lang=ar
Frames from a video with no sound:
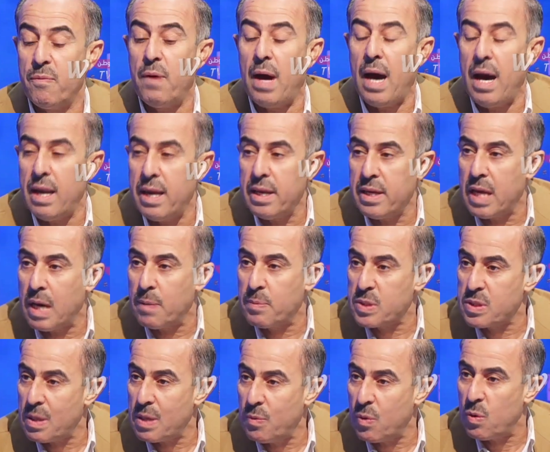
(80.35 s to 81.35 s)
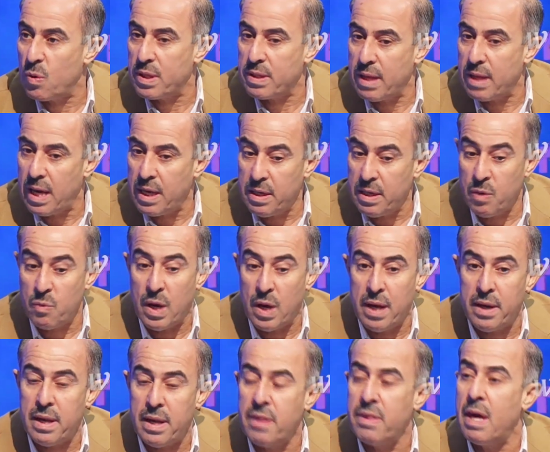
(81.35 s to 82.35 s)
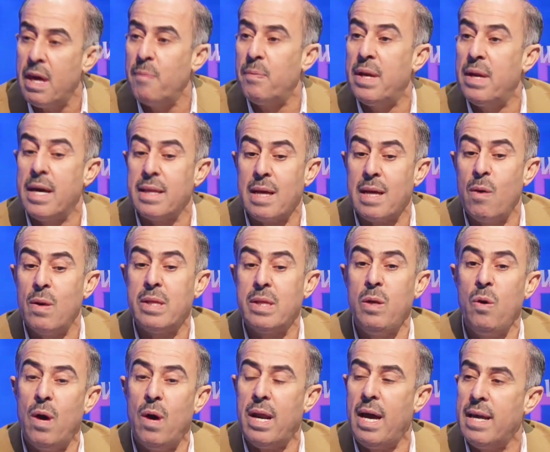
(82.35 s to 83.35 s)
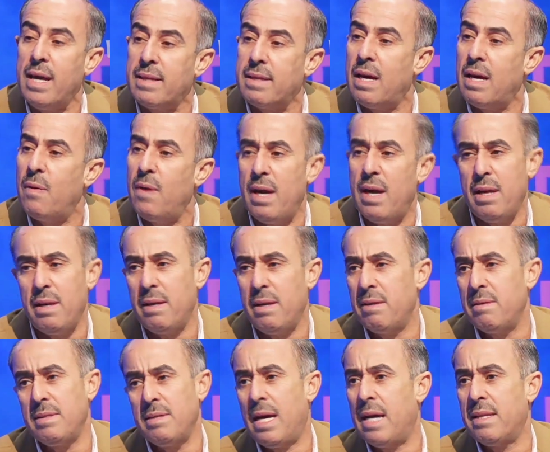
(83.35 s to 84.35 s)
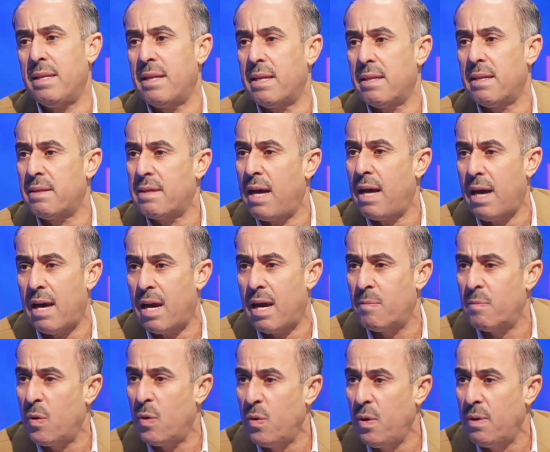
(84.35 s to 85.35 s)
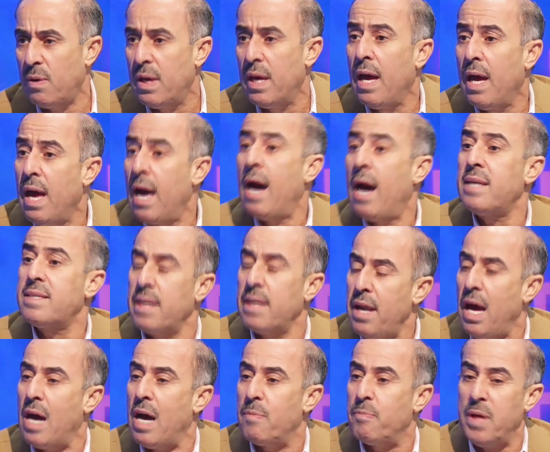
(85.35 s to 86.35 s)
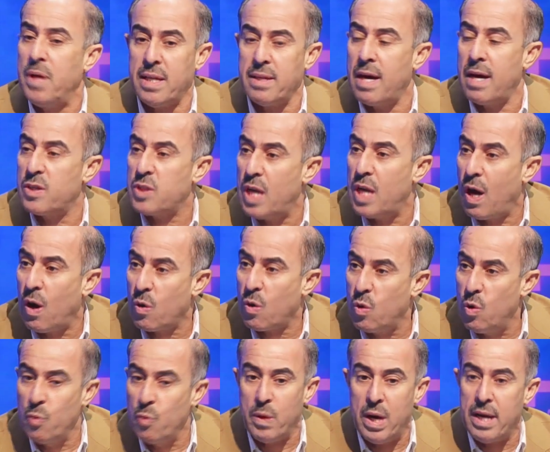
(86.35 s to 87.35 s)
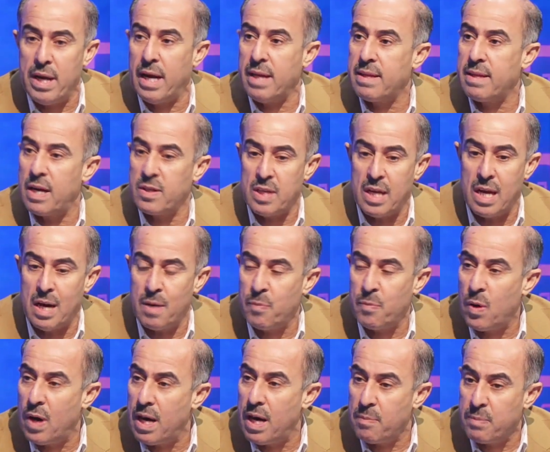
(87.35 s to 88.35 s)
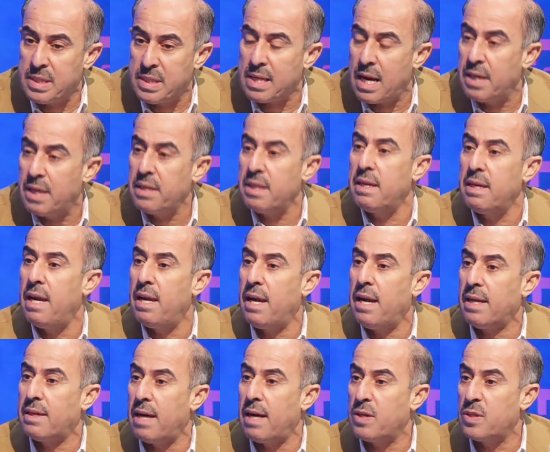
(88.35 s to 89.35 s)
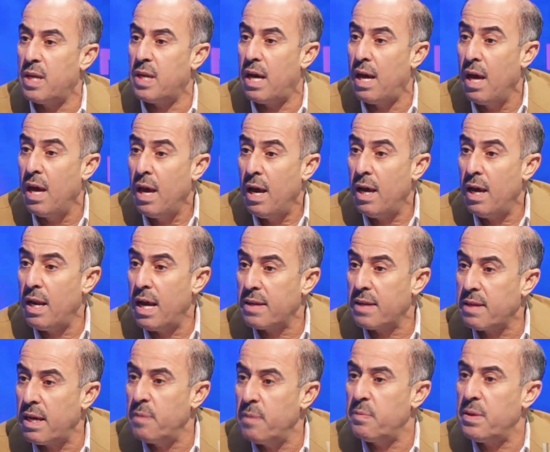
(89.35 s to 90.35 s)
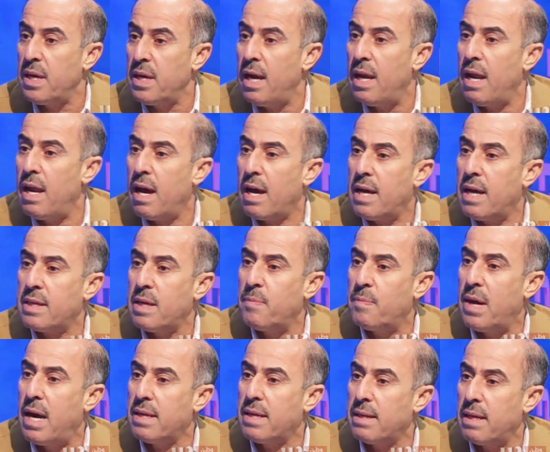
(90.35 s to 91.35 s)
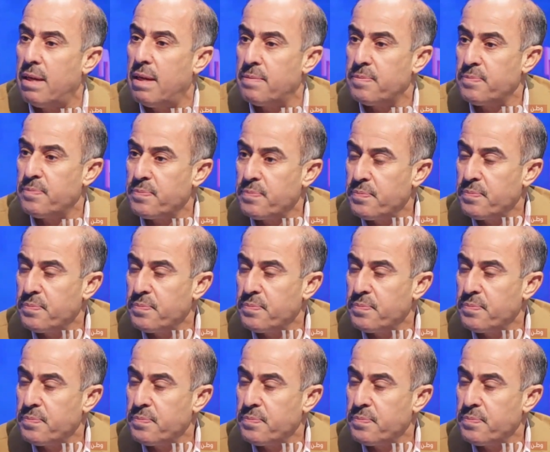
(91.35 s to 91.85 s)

فعلينا بالصبر والتأني وأن نذهب إلى طاولة الحوار حتى وأن يعني تأخر الموضوع هسه نعم نحتاج إلى حكومة نحتاج إلى ميزانية نحتاج إلى إلى تنمية إلى خدمات شنو رأيك